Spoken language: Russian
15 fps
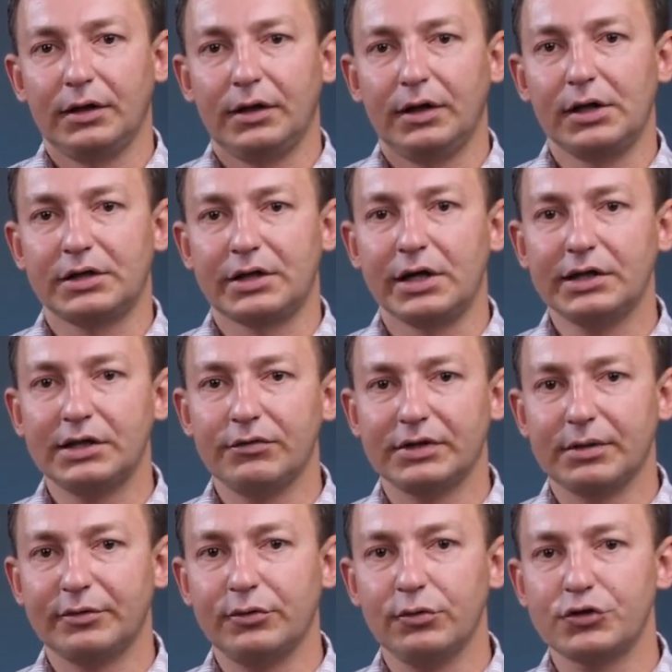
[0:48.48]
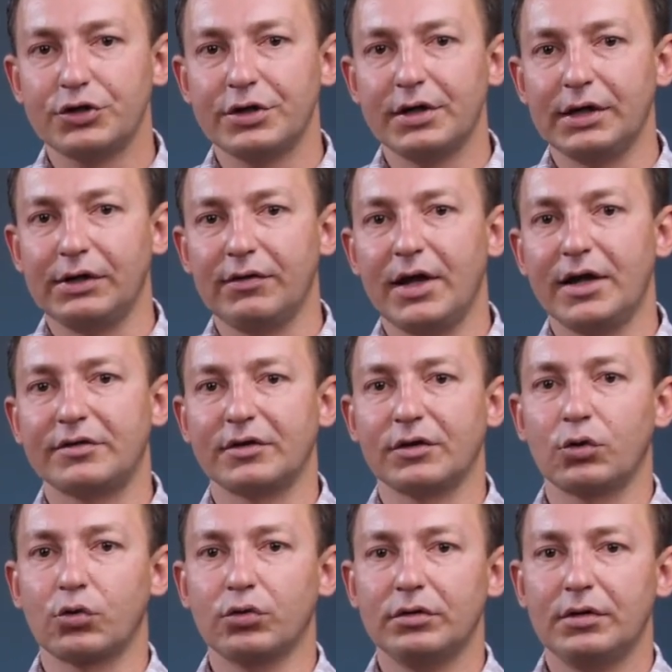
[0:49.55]
Электролитом в этом случае является
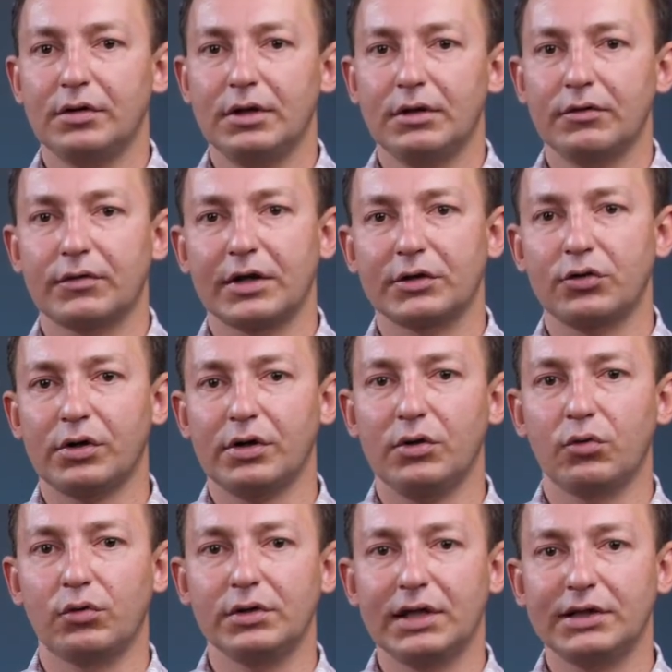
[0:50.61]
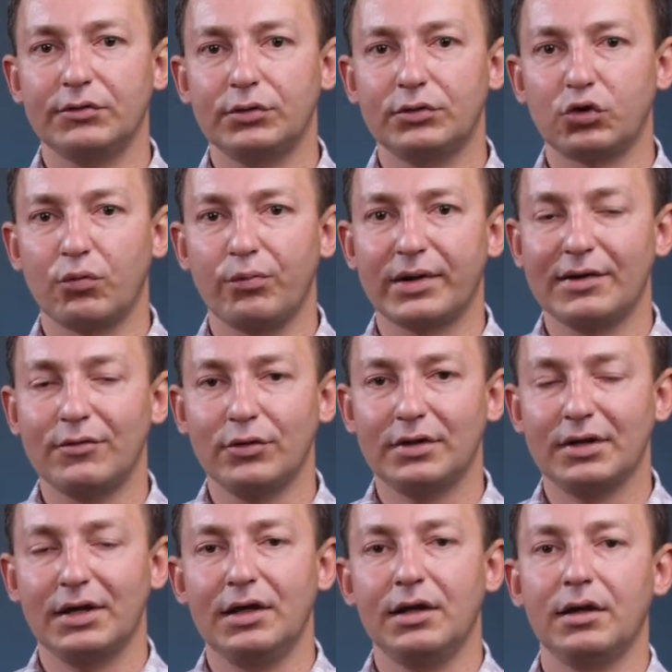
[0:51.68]
грунт, в который укладывают
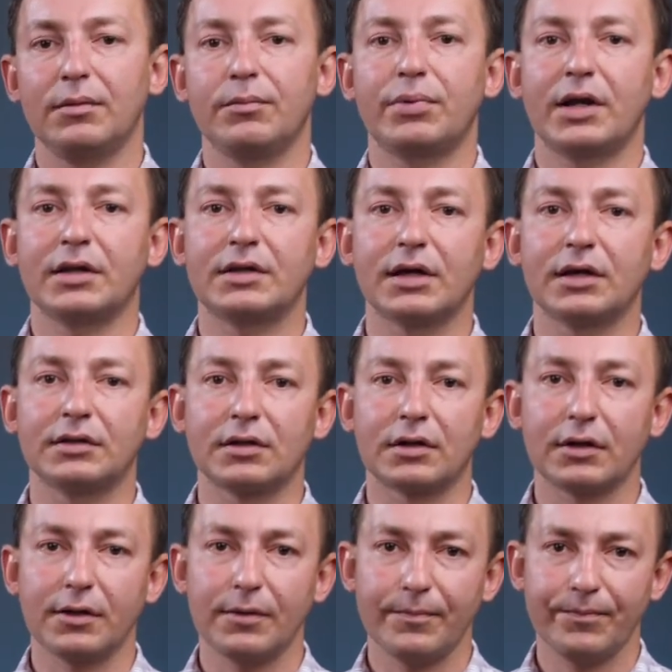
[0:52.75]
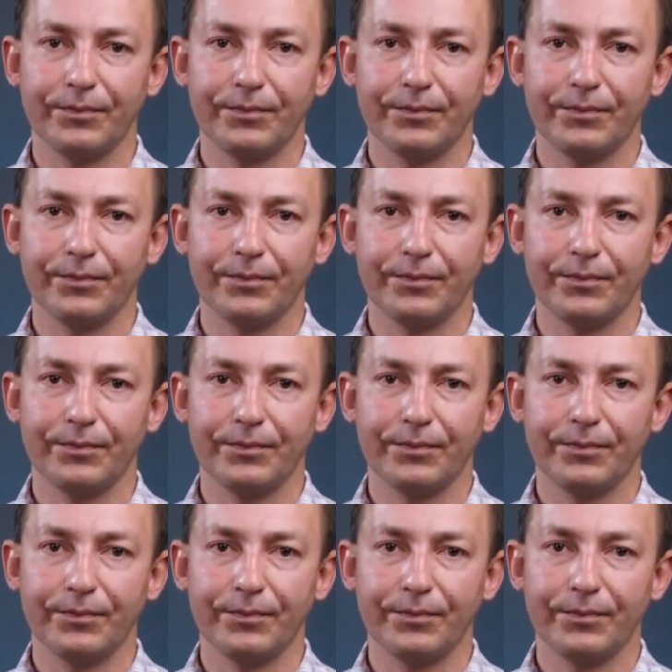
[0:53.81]
трубопровод и протекторы.